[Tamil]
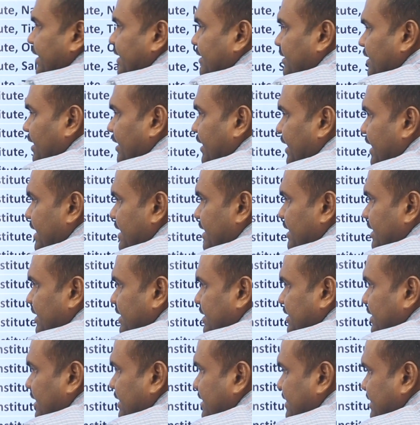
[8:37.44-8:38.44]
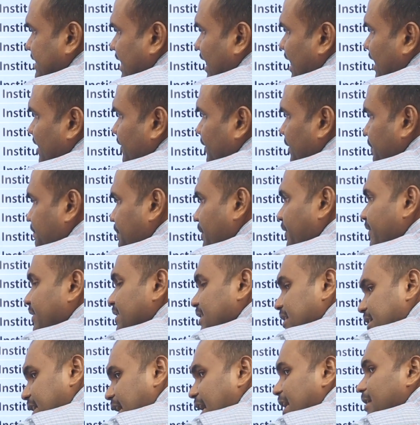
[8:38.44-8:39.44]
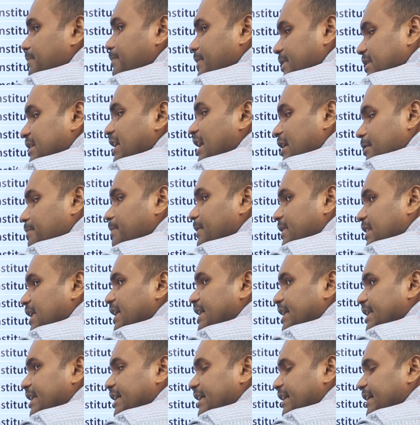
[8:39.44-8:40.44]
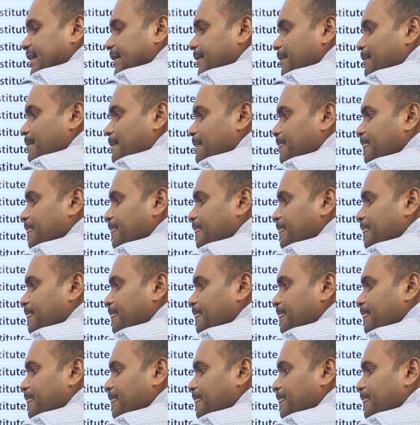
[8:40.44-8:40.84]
இந்த ரெண்டு இந்த ஸ்டார் இப்போ வந்து நாற்பது நாற்பது தான் இருக்குது